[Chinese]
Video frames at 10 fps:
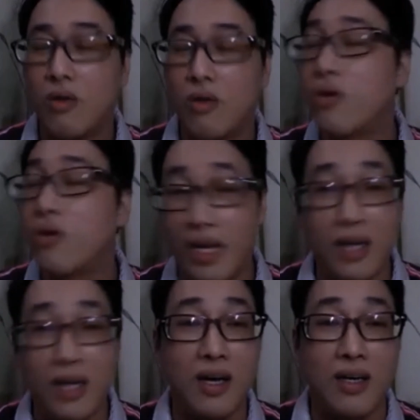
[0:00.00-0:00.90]

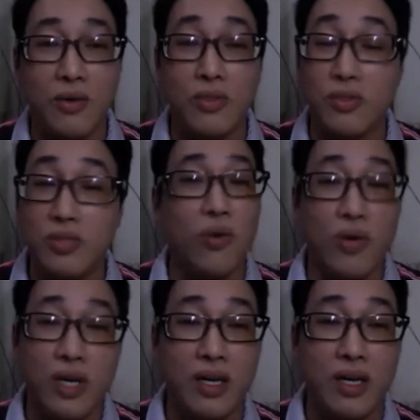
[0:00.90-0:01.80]
OK 啦，我就讲
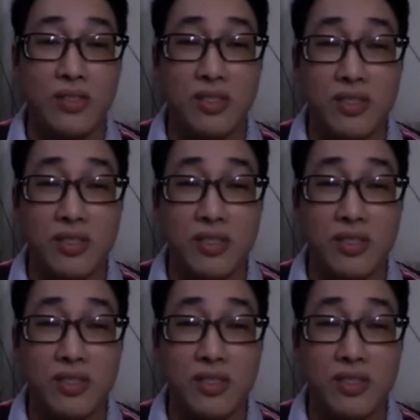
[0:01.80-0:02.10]
OK 啦。